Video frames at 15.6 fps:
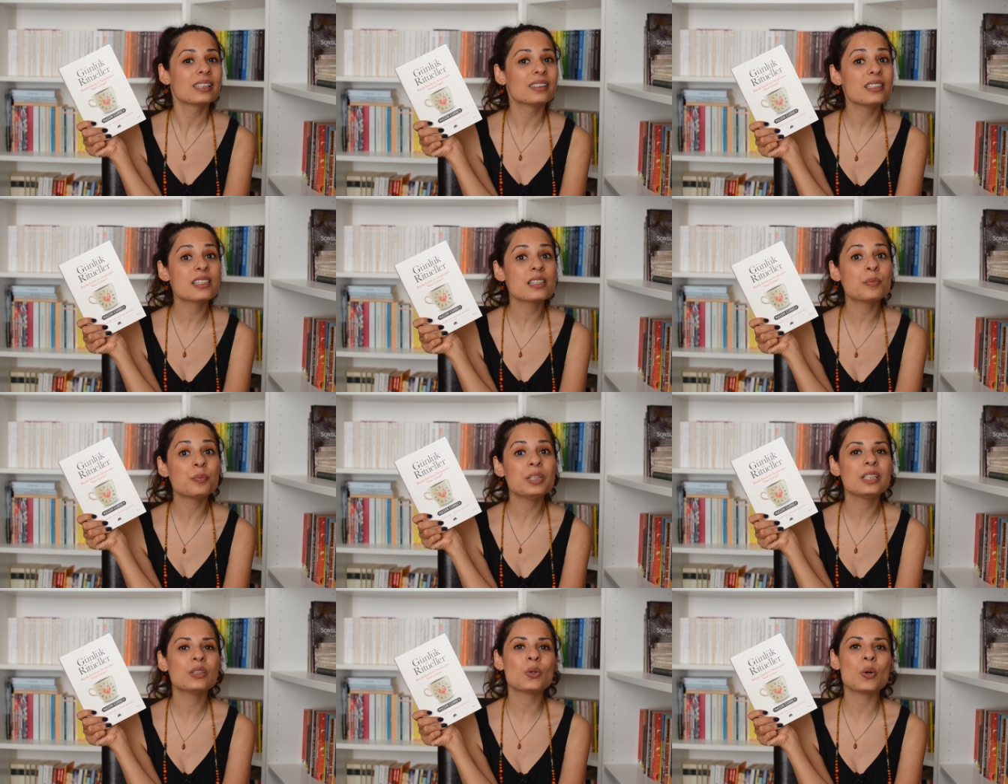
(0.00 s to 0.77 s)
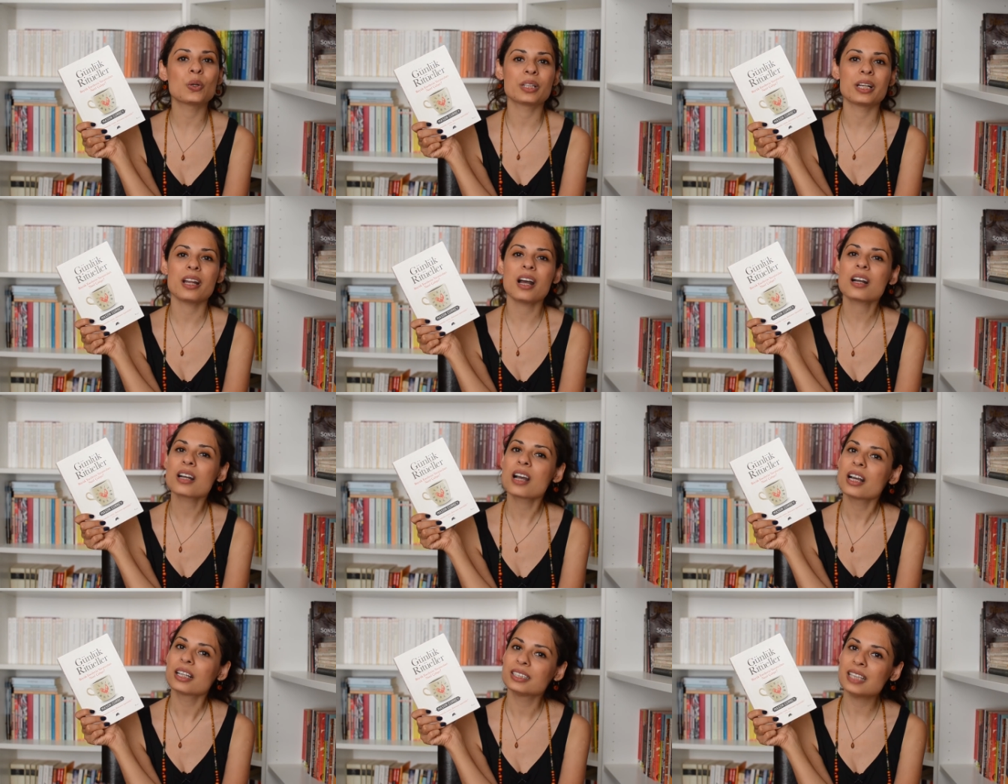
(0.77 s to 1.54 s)
disiplinli
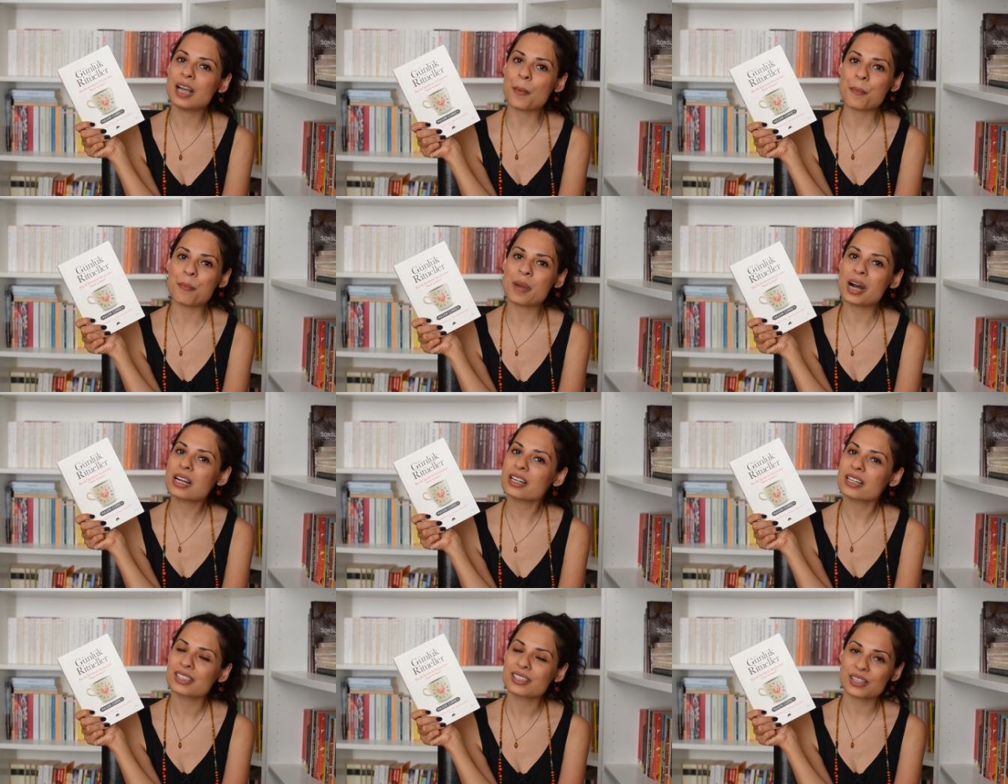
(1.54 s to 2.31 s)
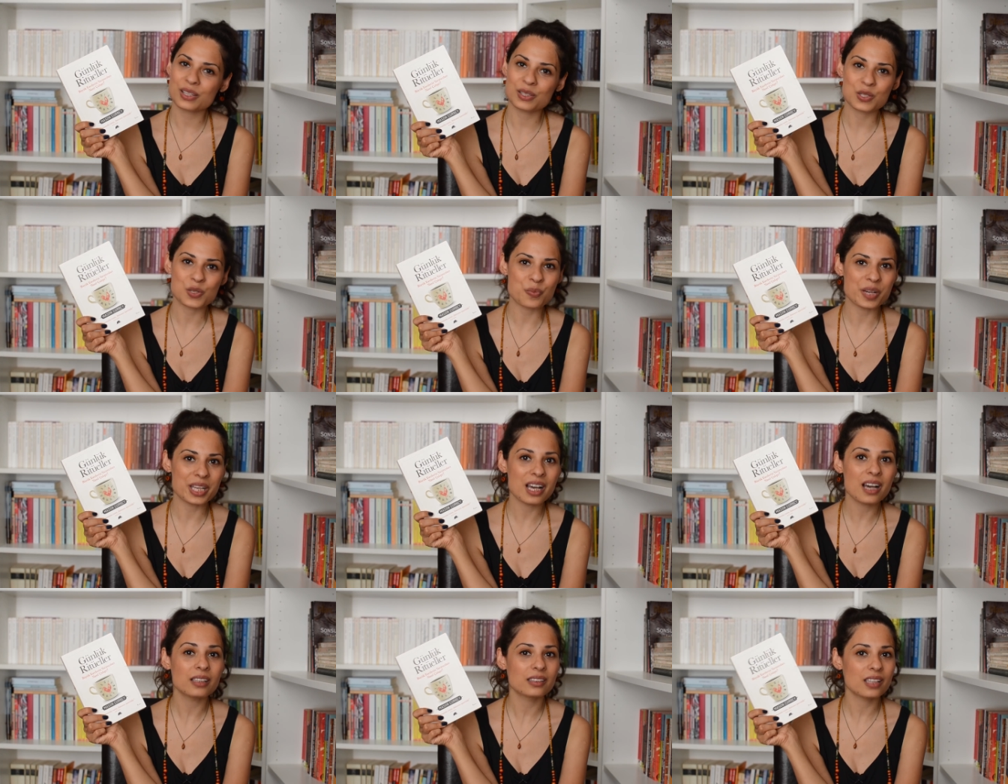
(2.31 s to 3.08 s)
olarak yapmak,
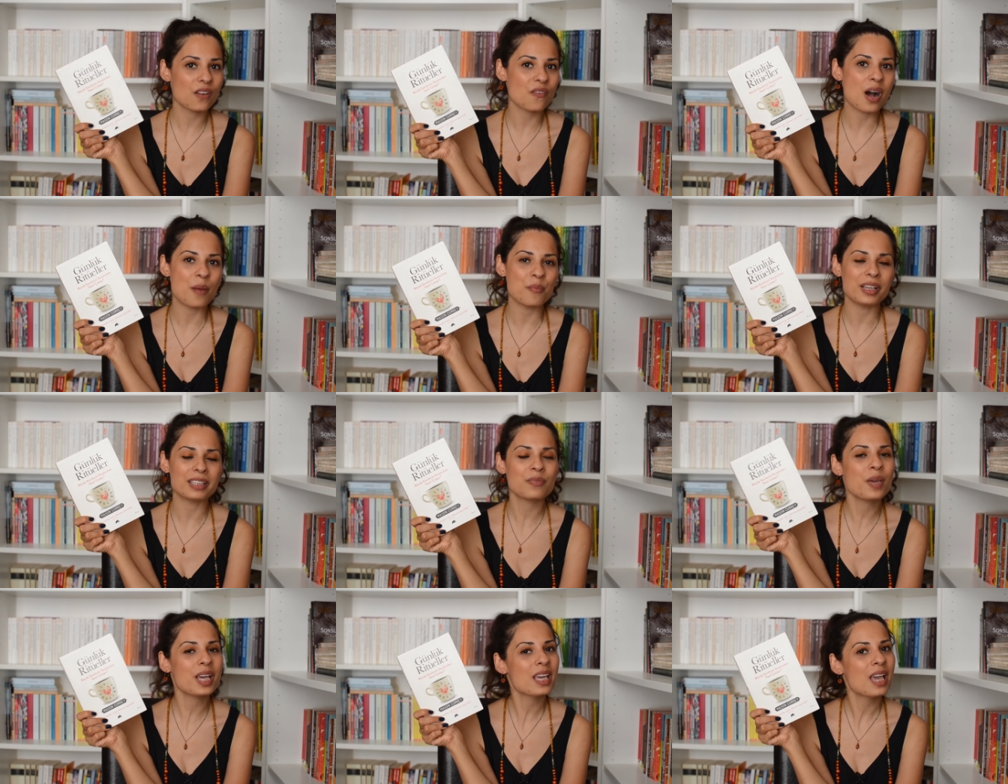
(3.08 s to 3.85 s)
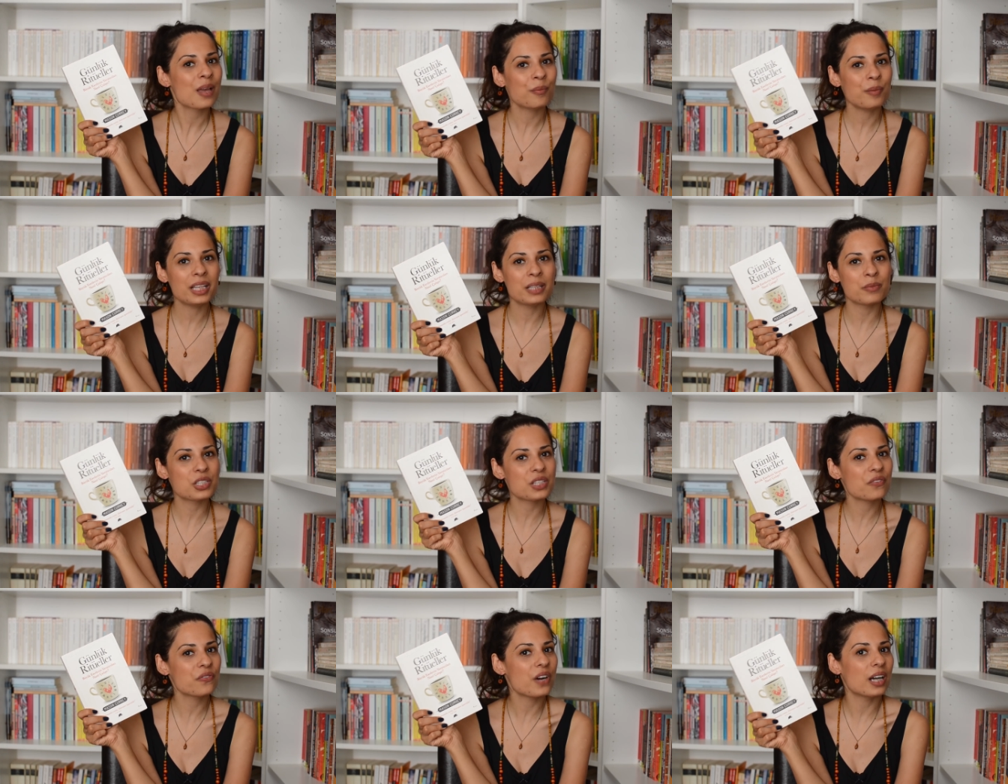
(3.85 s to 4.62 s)
çalışmaya devam etmek benim
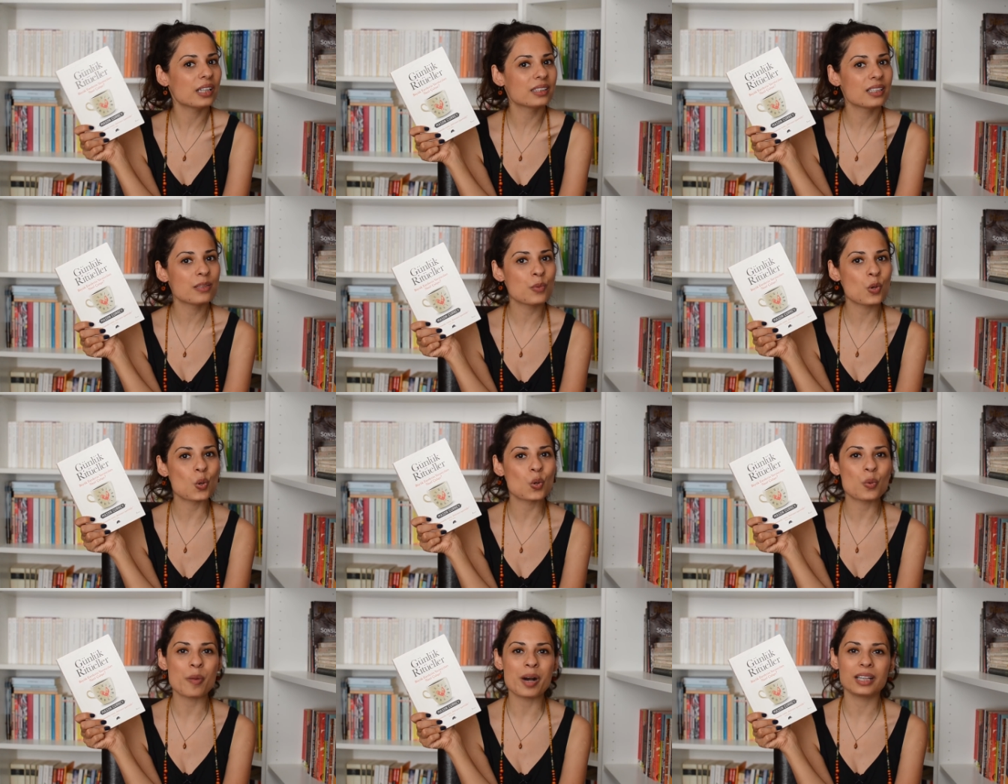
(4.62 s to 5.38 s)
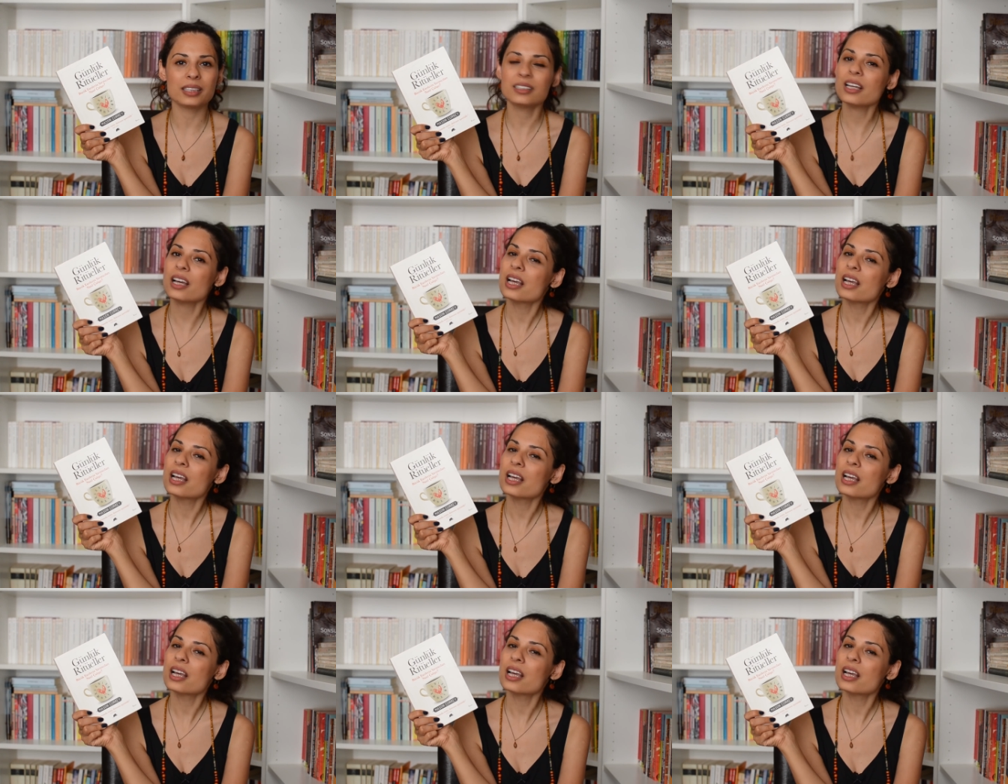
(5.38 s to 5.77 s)
için faydalı bir okumaydı.